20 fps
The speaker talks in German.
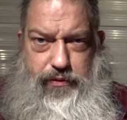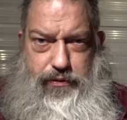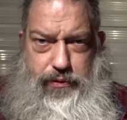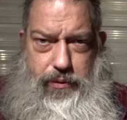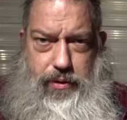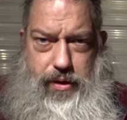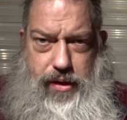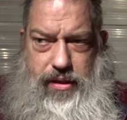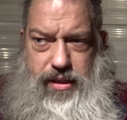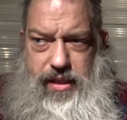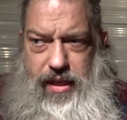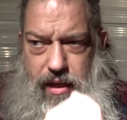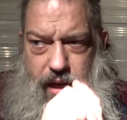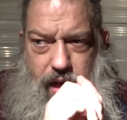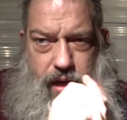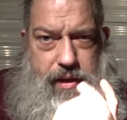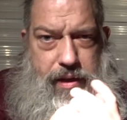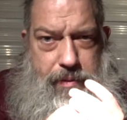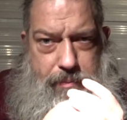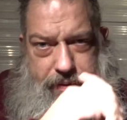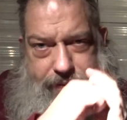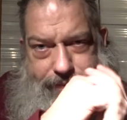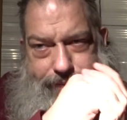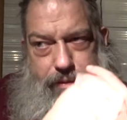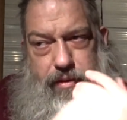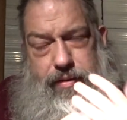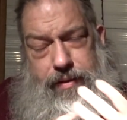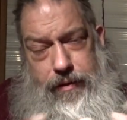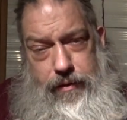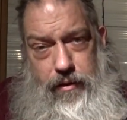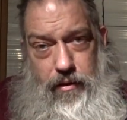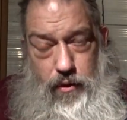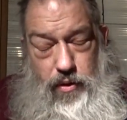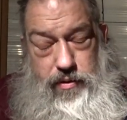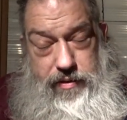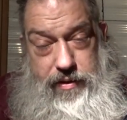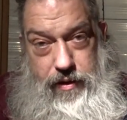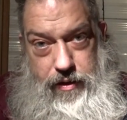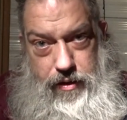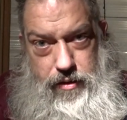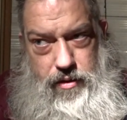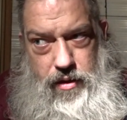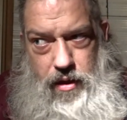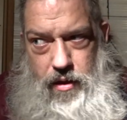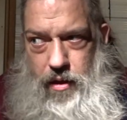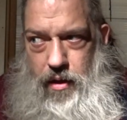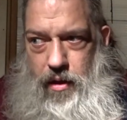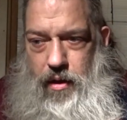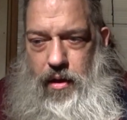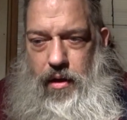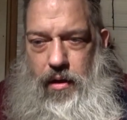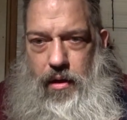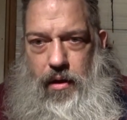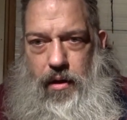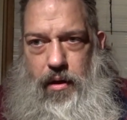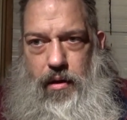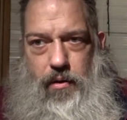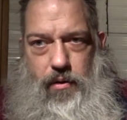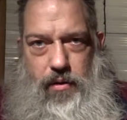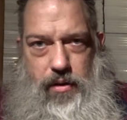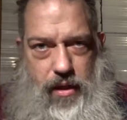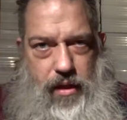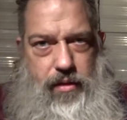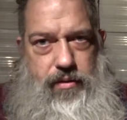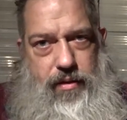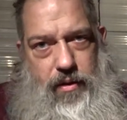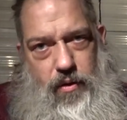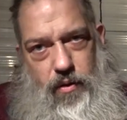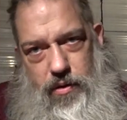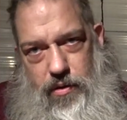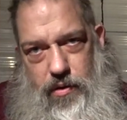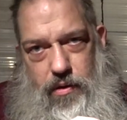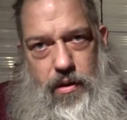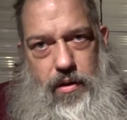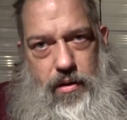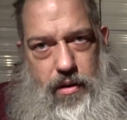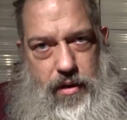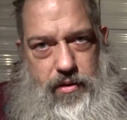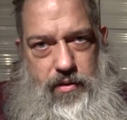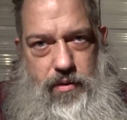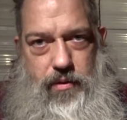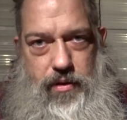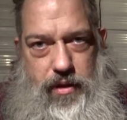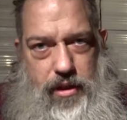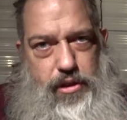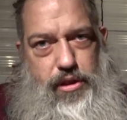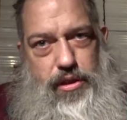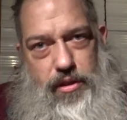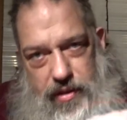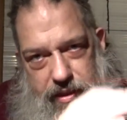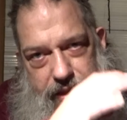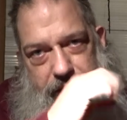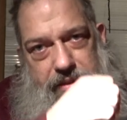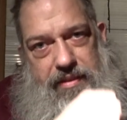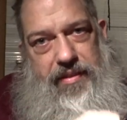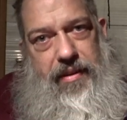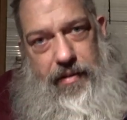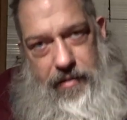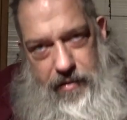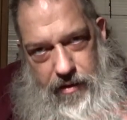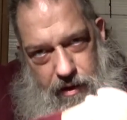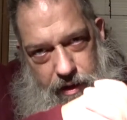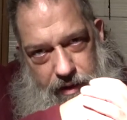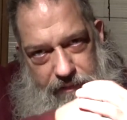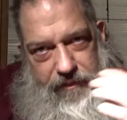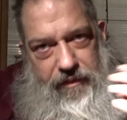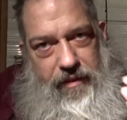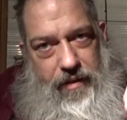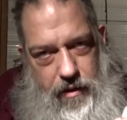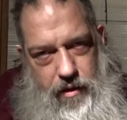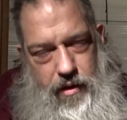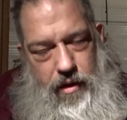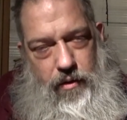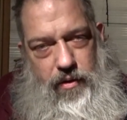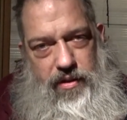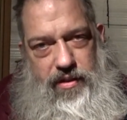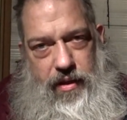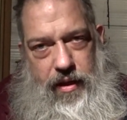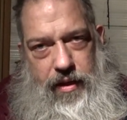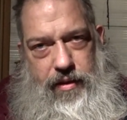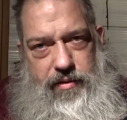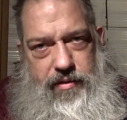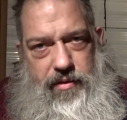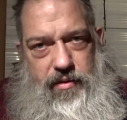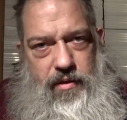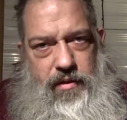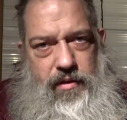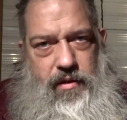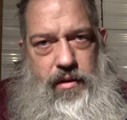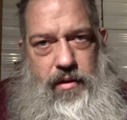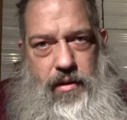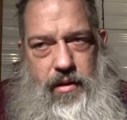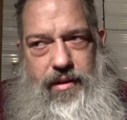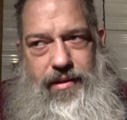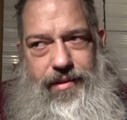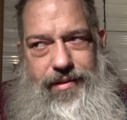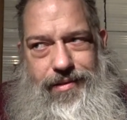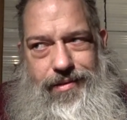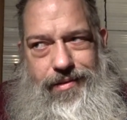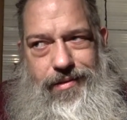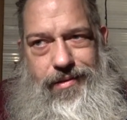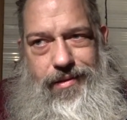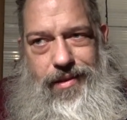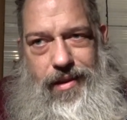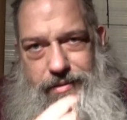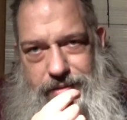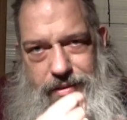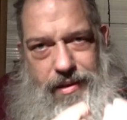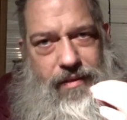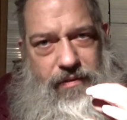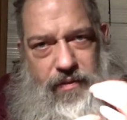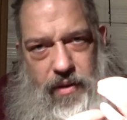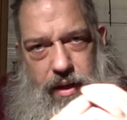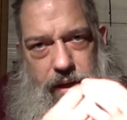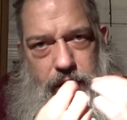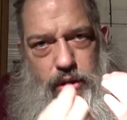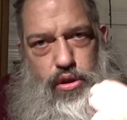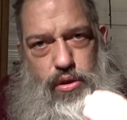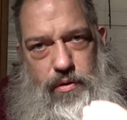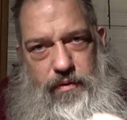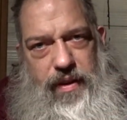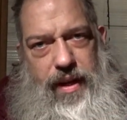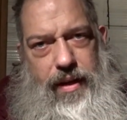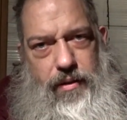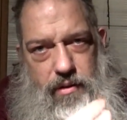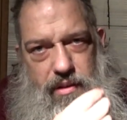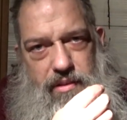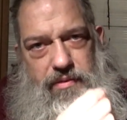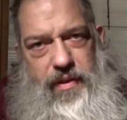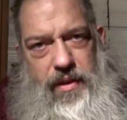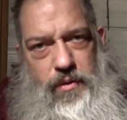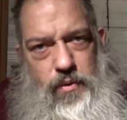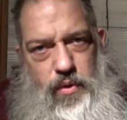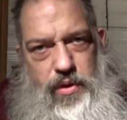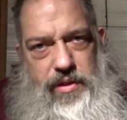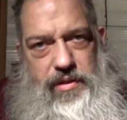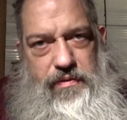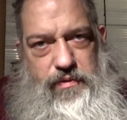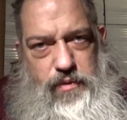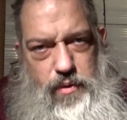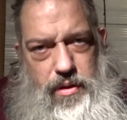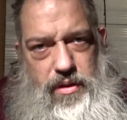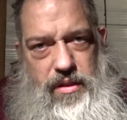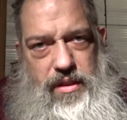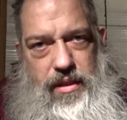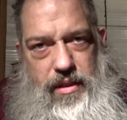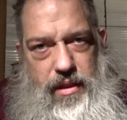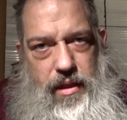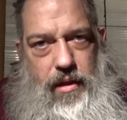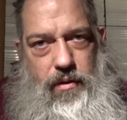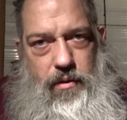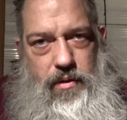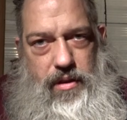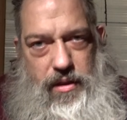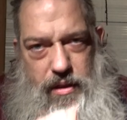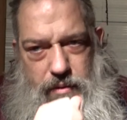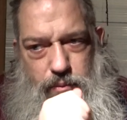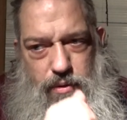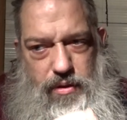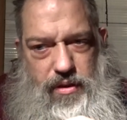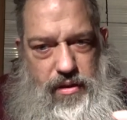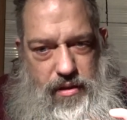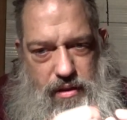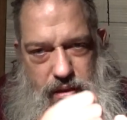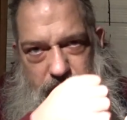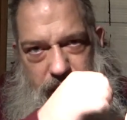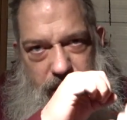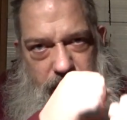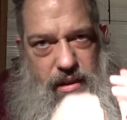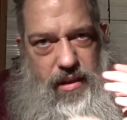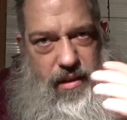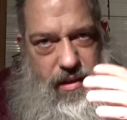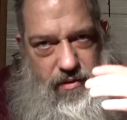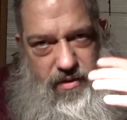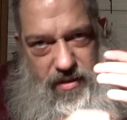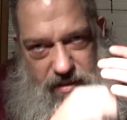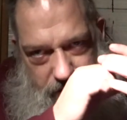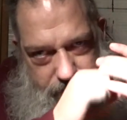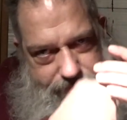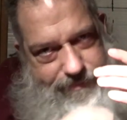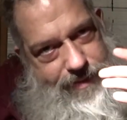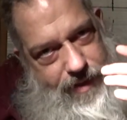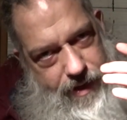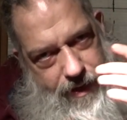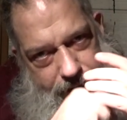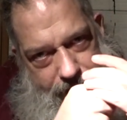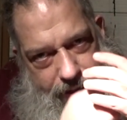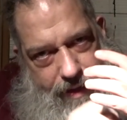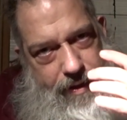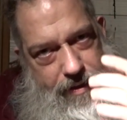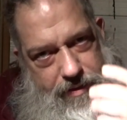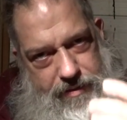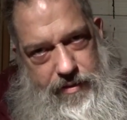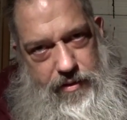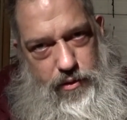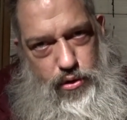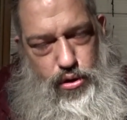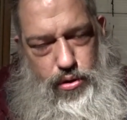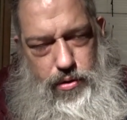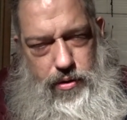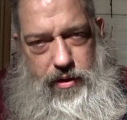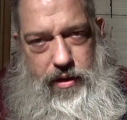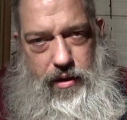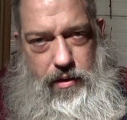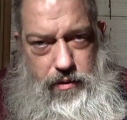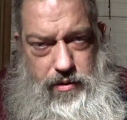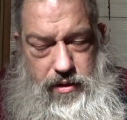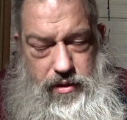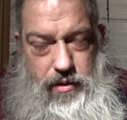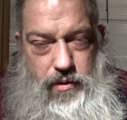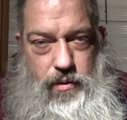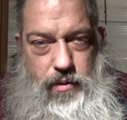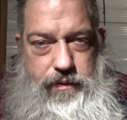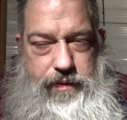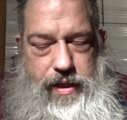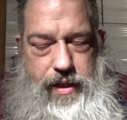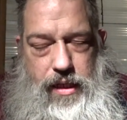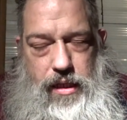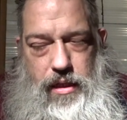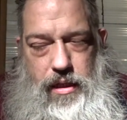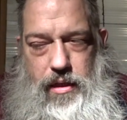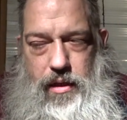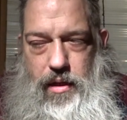Gefühl, dass du dir gerade jemanden Zahn rausreißt und das auch noch, also nicht den Zahngreifen rausreißen, sondern der Zahn war eigentlich schon weg und es waren nur noch die Wurzeln da und die mussten dann, also drei einzelne Stücke da rausgezogen werden.